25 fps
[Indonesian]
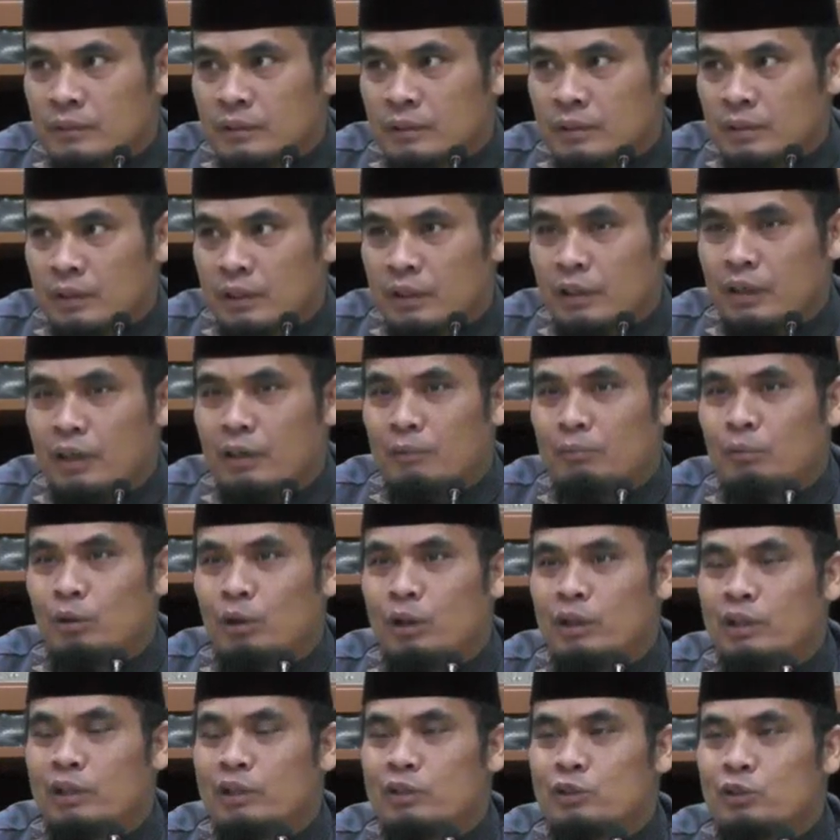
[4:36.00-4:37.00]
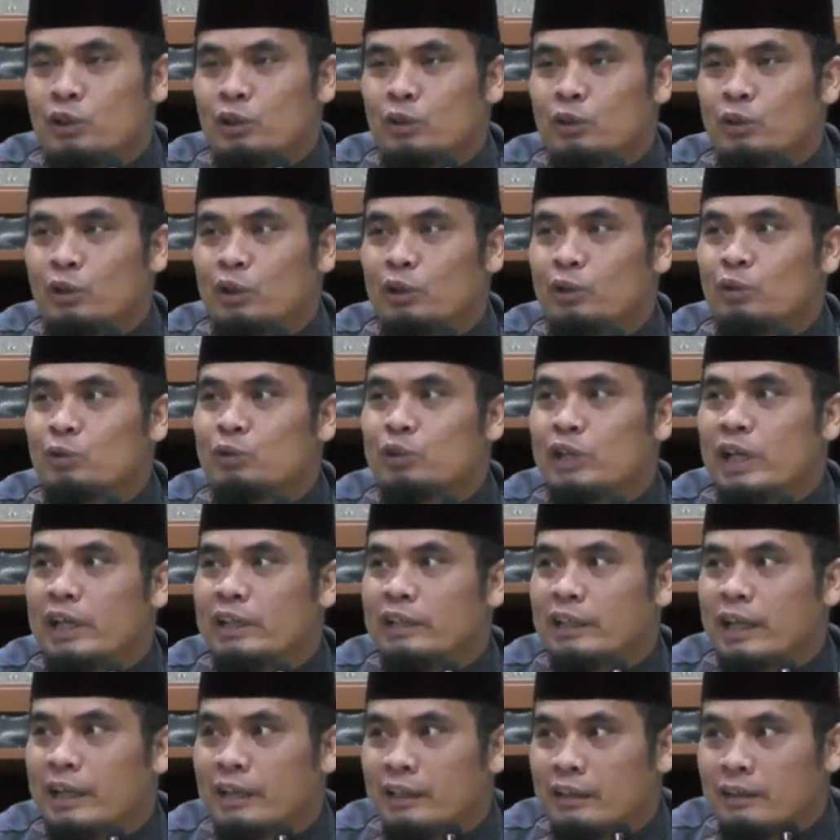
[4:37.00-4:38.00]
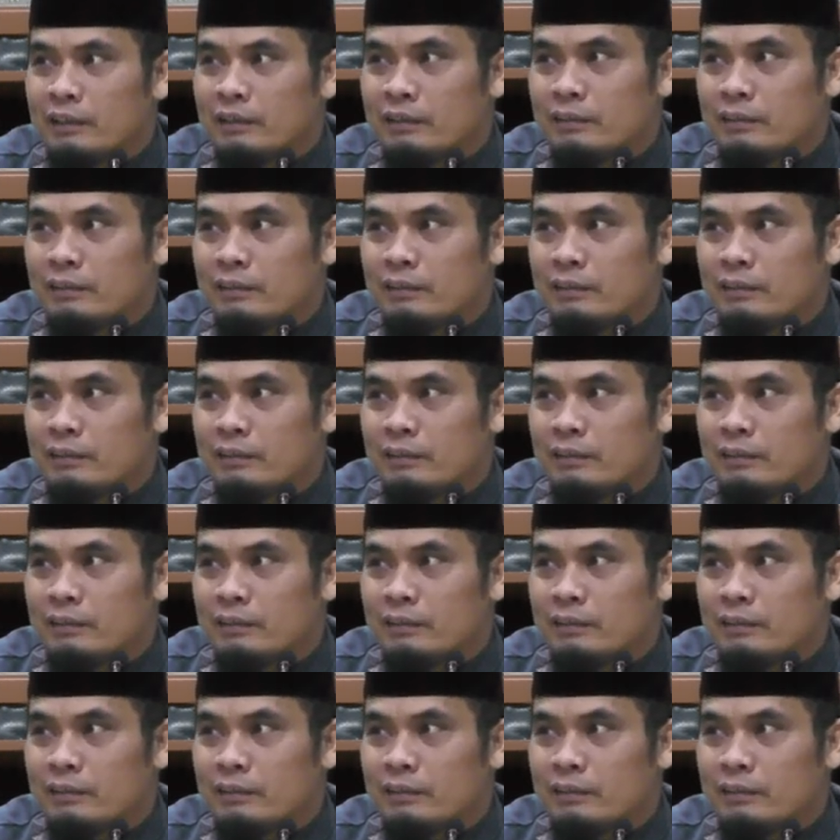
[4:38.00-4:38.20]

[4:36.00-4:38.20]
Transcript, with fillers: Yang nggak boleh dicontoh itu setan.